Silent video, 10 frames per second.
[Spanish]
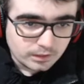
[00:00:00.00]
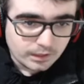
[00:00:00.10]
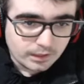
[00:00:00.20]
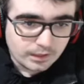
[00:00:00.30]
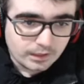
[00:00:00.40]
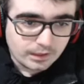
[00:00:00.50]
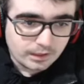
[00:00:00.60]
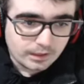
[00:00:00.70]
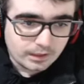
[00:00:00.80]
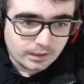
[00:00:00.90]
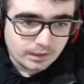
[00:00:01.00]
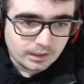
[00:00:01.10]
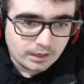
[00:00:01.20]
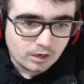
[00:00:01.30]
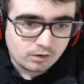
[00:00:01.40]

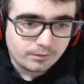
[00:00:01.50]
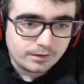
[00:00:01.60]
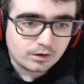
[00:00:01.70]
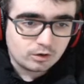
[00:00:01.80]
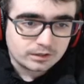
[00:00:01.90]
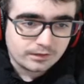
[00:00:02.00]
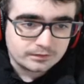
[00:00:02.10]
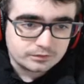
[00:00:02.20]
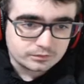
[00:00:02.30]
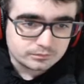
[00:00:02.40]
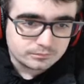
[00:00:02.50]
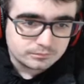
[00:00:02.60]
eh, no a haber otra dungeon.